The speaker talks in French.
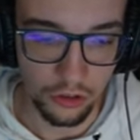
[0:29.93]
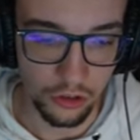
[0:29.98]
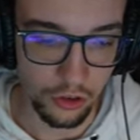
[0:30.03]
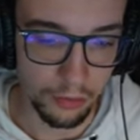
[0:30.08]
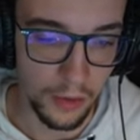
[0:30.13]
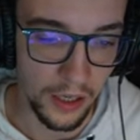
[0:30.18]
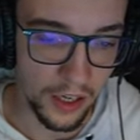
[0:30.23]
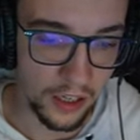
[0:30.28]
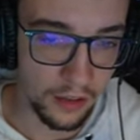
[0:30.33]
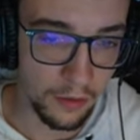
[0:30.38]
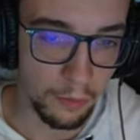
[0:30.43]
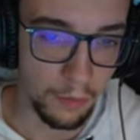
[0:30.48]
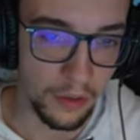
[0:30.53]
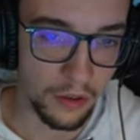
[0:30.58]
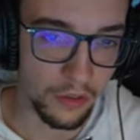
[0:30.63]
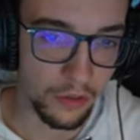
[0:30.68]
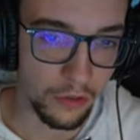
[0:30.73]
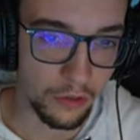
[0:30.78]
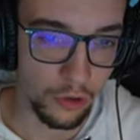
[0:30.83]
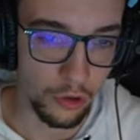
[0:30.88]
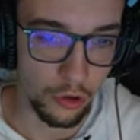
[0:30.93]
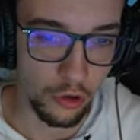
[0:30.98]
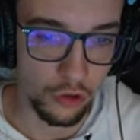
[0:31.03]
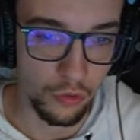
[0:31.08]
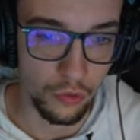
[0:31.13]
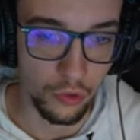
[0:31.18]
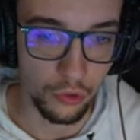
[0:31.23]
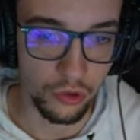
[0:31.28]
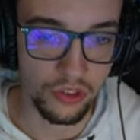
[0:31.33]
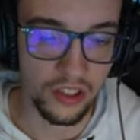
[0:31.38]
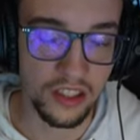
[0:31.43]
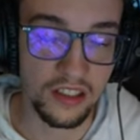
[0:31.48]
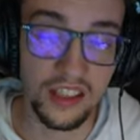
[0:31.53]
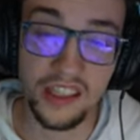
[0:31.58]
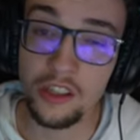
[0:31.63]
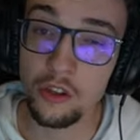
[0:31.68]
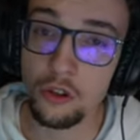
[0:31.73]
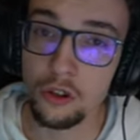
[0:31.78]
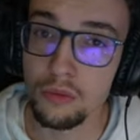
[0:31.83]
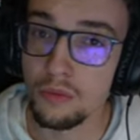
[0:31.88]
je m'arrête parce que je vous conseille
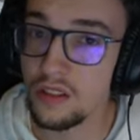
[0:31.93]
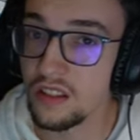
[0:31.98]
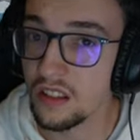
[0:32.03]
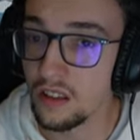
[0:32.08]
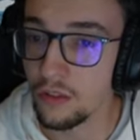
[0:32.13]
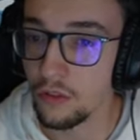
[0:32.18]
d'économiser